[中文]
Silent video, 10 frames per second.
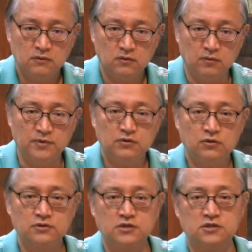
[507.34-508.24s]
我们
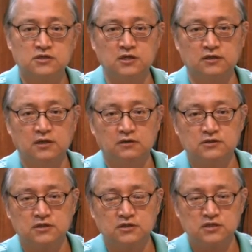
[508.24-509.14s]
或者是讲到
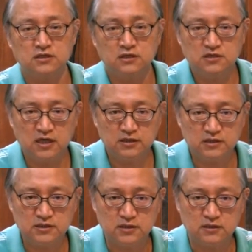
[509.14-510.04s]
这个圣灵降临
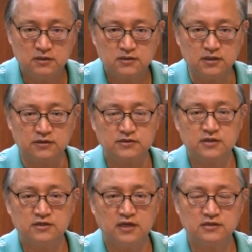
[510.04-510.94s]
节，讲到
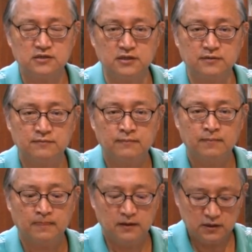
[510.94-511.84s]
圣诞节，
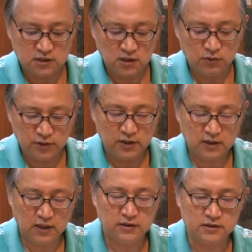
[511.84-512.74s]
一个教会离
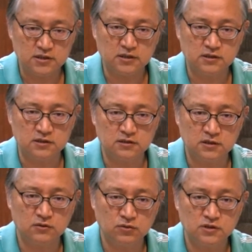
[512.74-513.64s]
开了节期，这
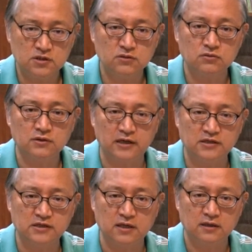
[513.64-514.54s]
个对信徒来
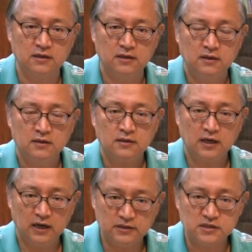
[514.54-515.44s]
讲，
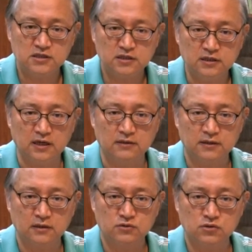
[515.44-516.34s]
他的信仰
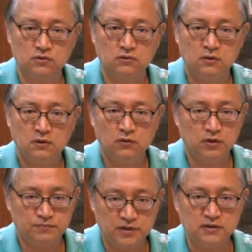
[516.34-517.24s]
当中会
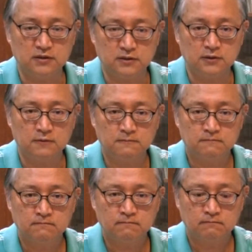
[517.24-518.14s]
偏离的。
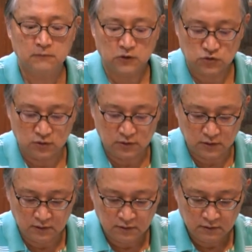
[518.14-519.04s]
所
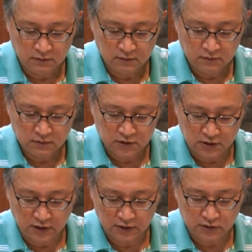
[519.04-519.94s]
以，
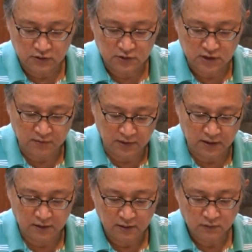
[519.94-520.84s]
亲爱弟兄姐妹，
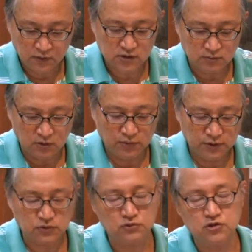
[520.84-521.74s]
为什么会
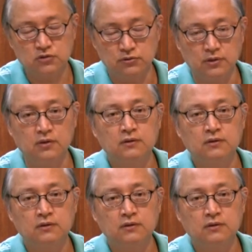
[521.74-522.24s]
读旧约？